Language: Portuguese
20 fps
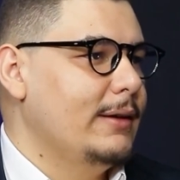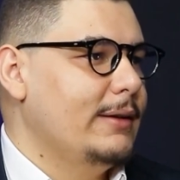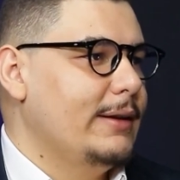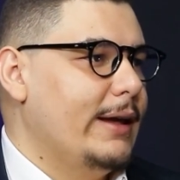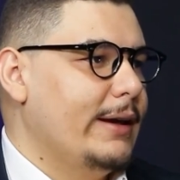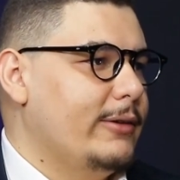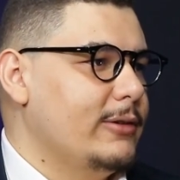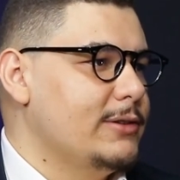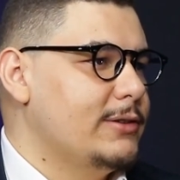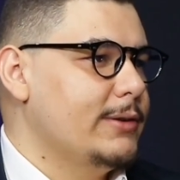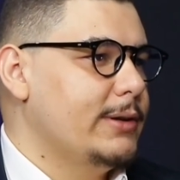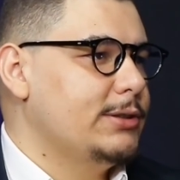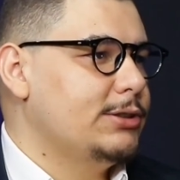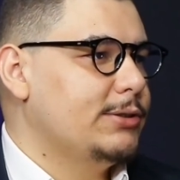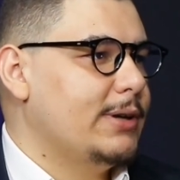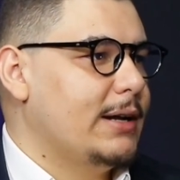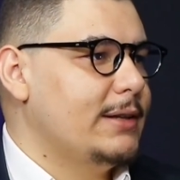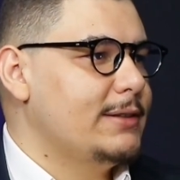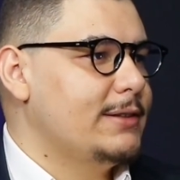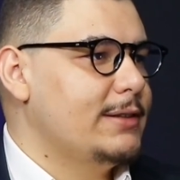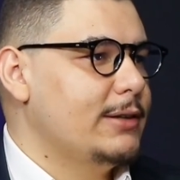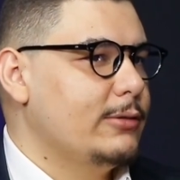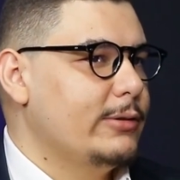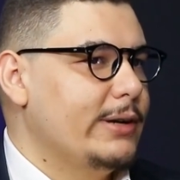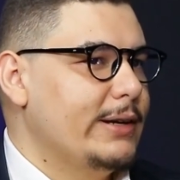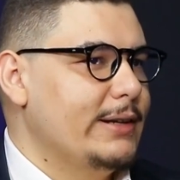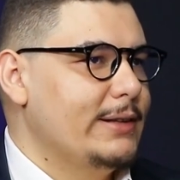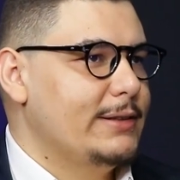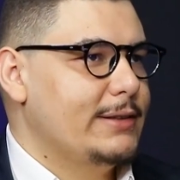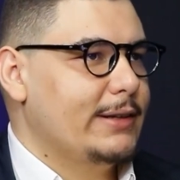né, que é um certificado de
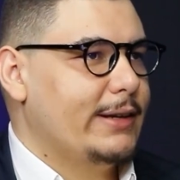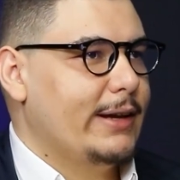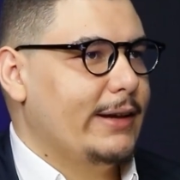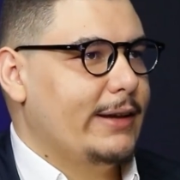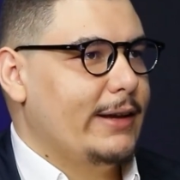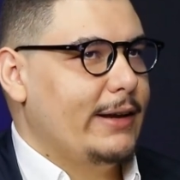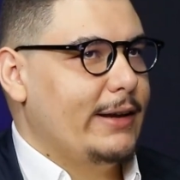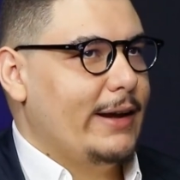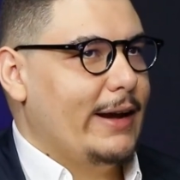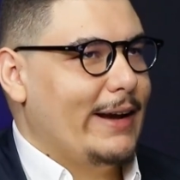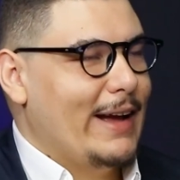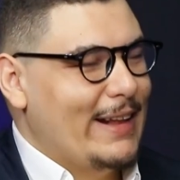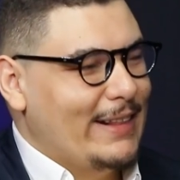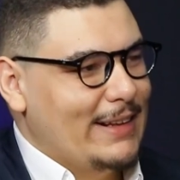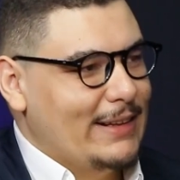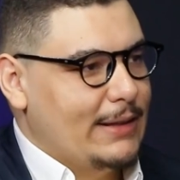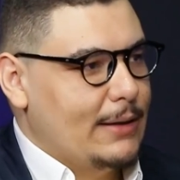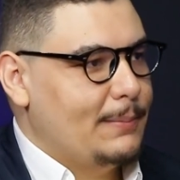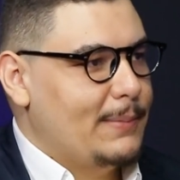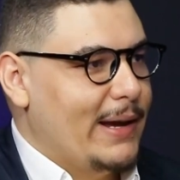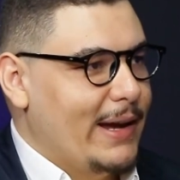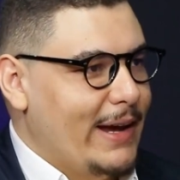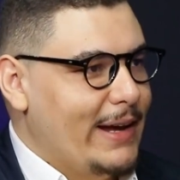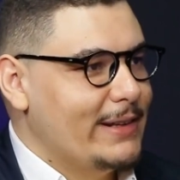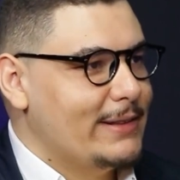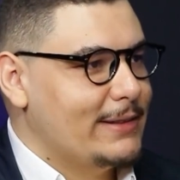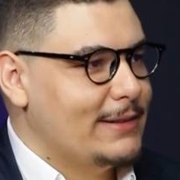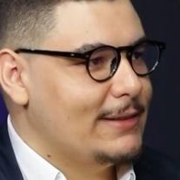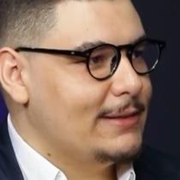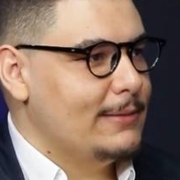segurança, que é aquele
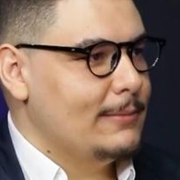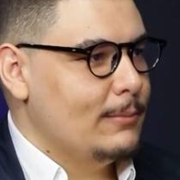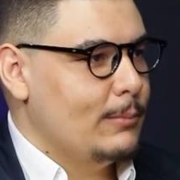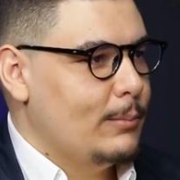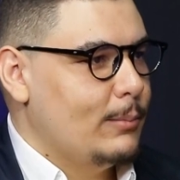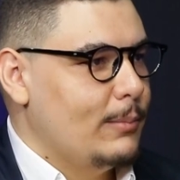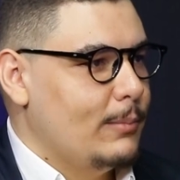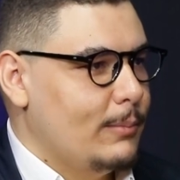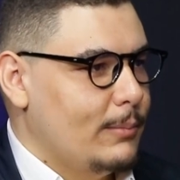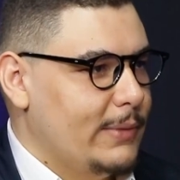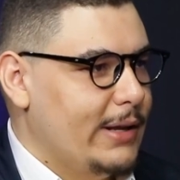HTTPS, uhum.